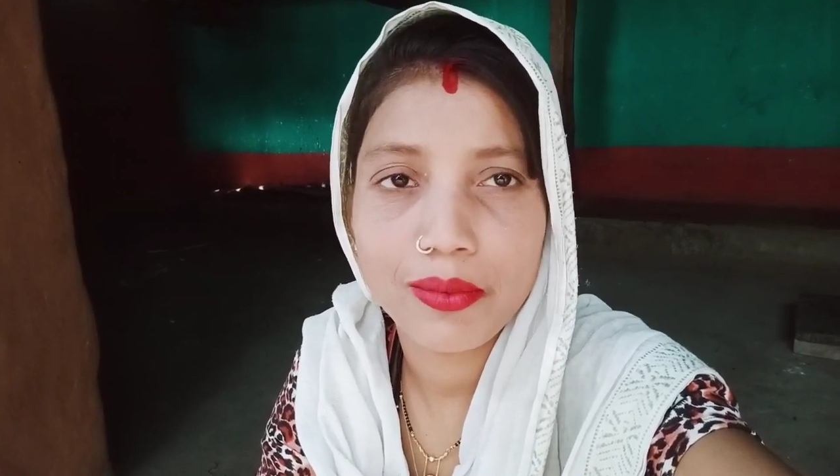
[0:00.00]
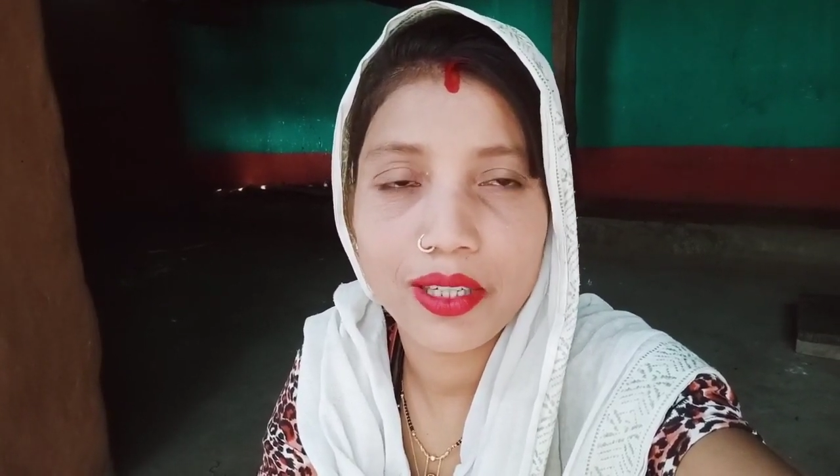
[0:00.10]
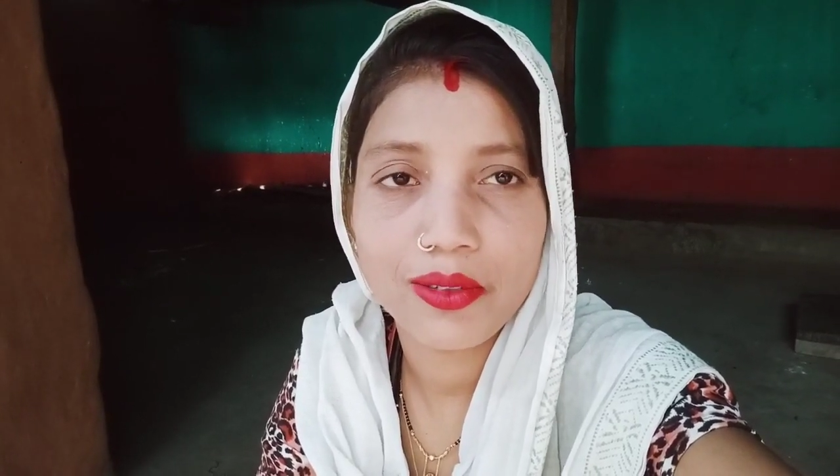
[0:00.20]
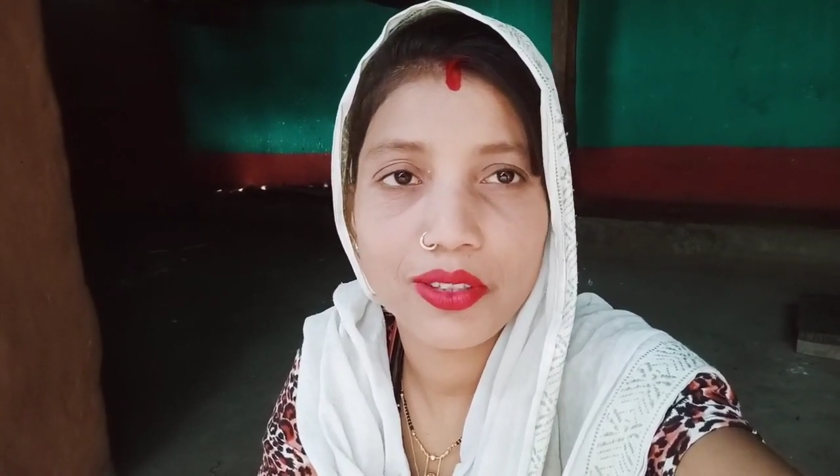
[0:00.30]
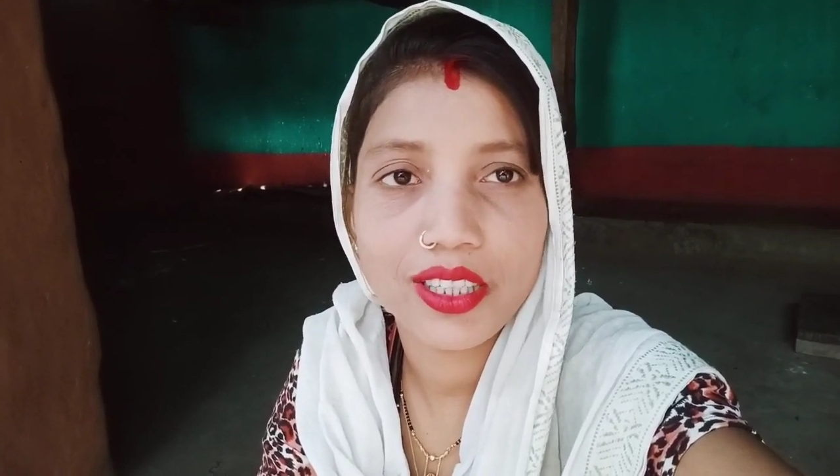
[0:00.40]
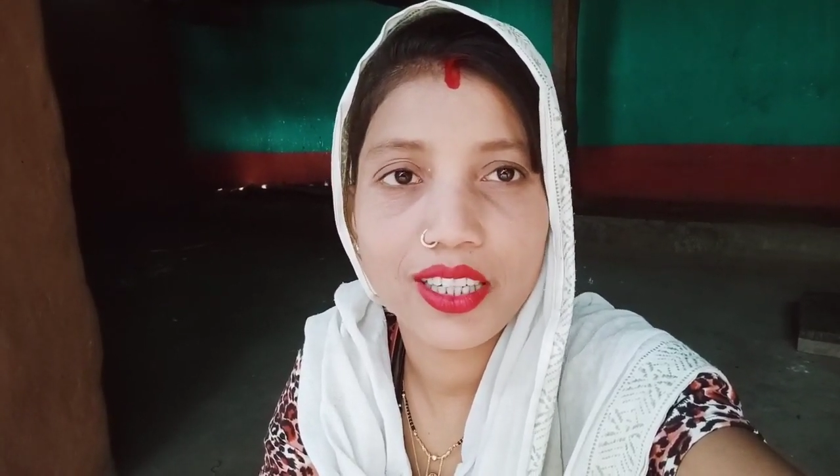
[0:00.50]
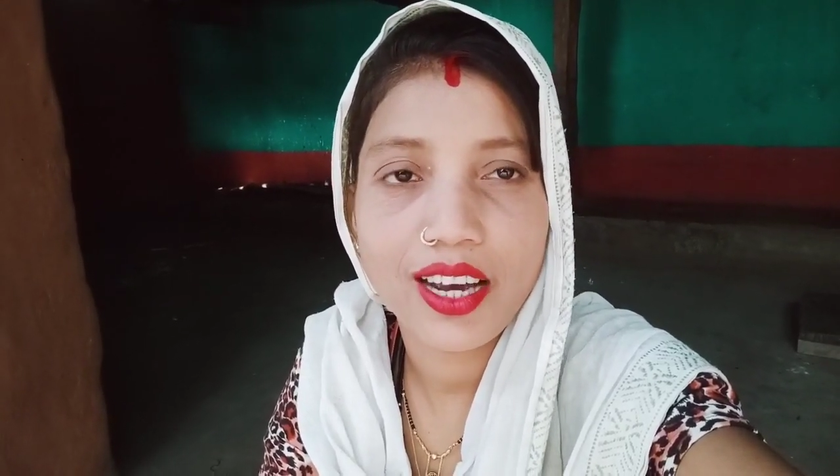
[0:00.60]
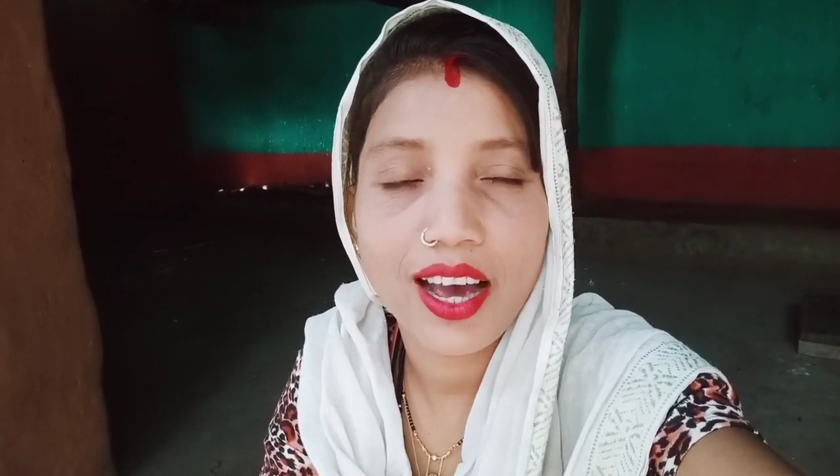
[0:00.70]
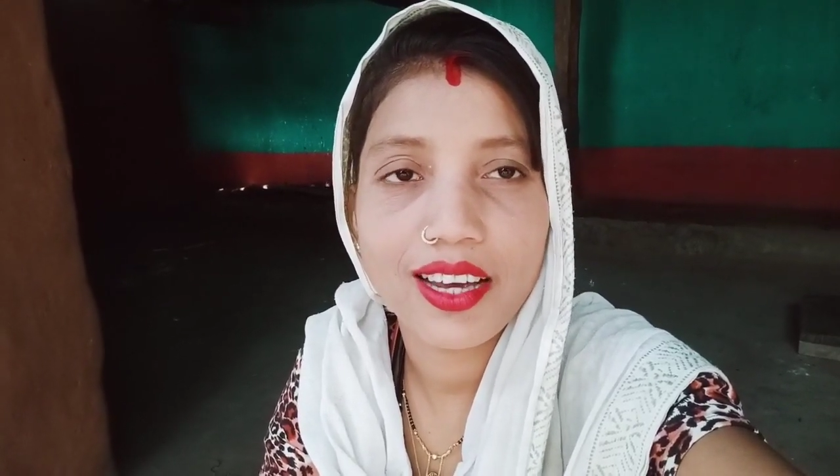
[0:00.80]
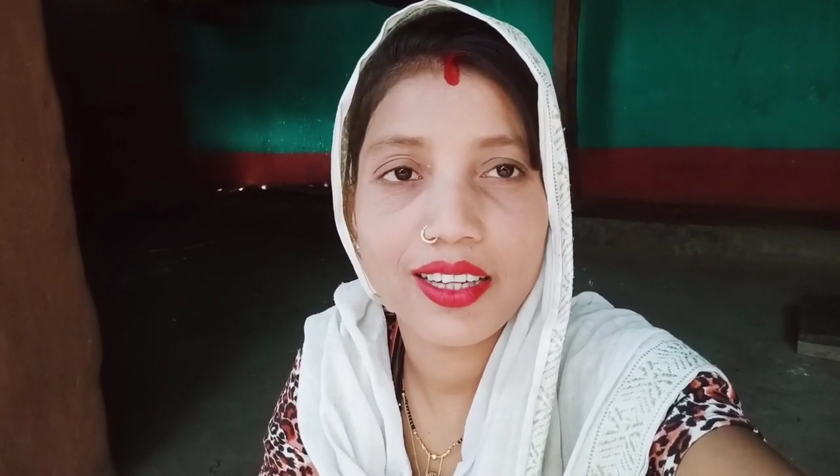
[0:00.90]
मन होते
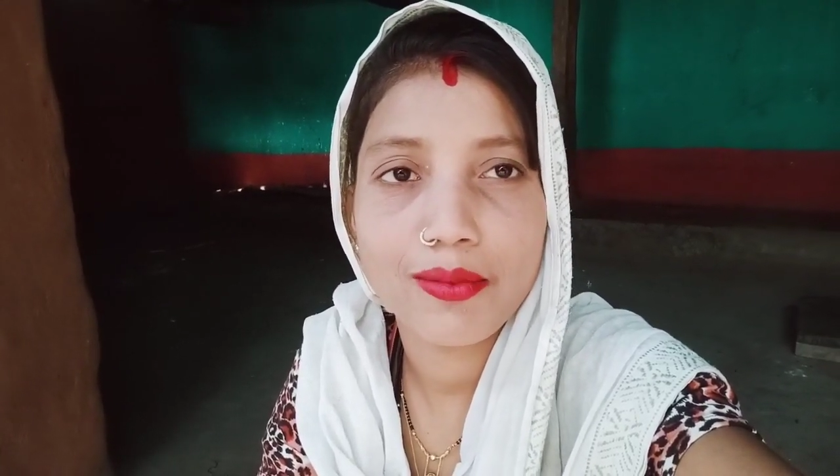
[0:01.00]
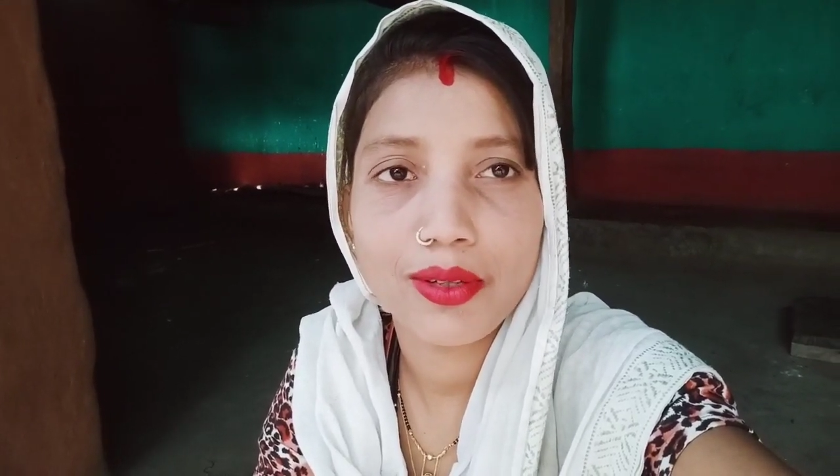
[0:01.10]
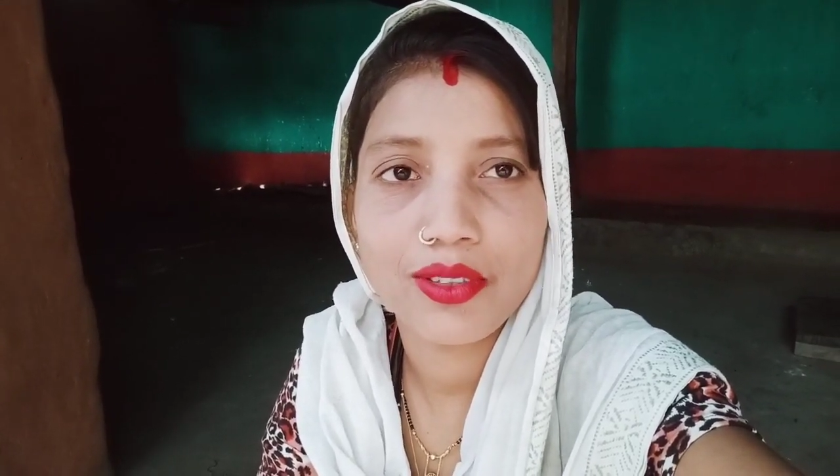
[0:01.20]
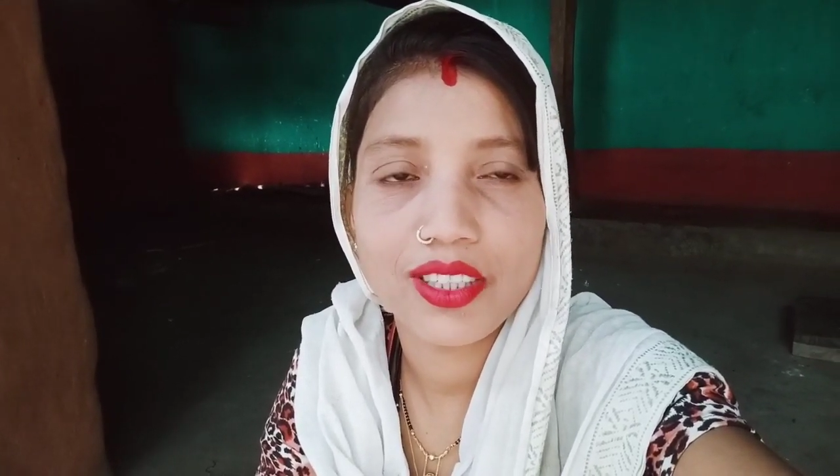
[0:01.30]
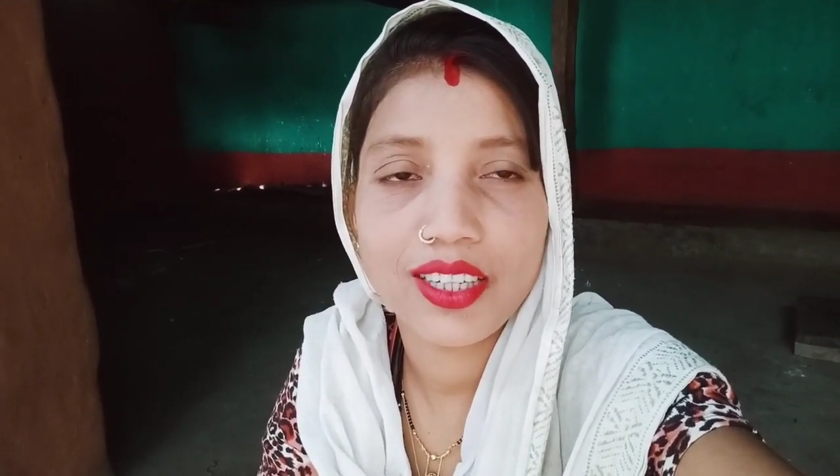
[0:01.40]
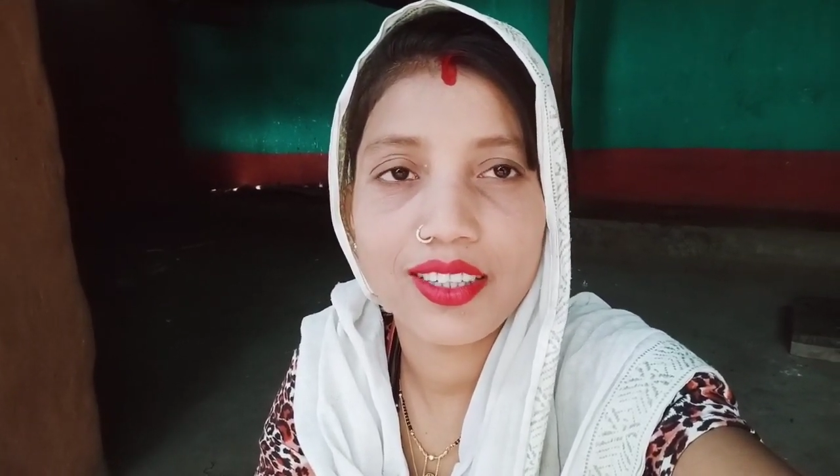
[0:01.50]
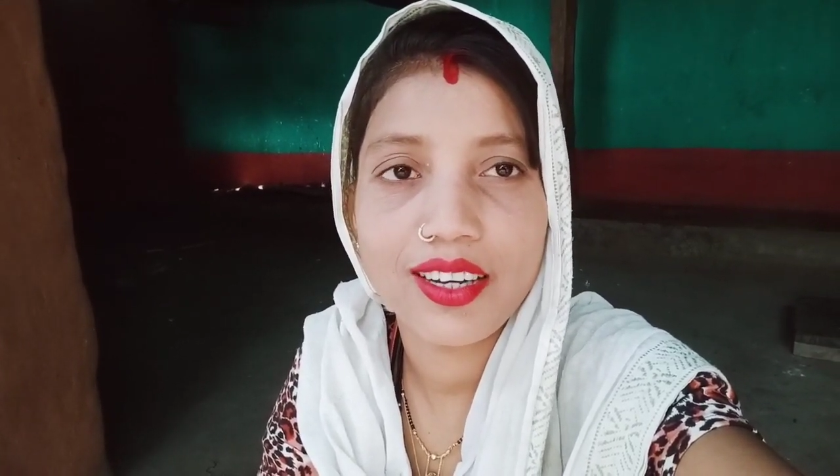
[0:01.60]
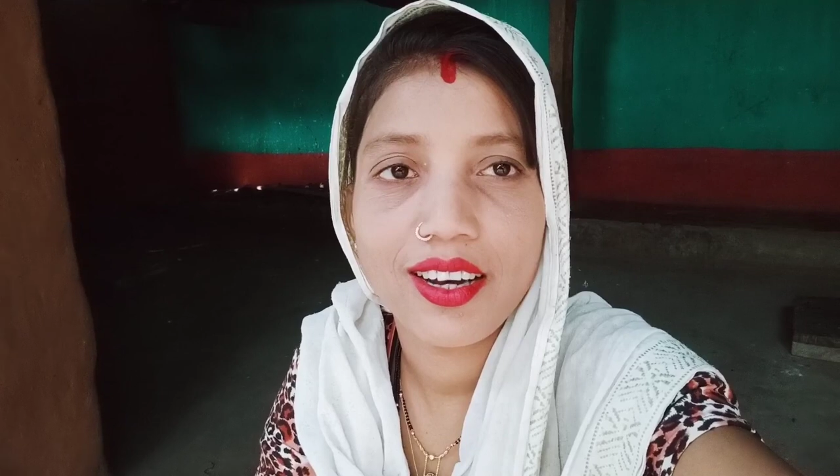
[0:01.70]
खाए के बहुत ज़्यादा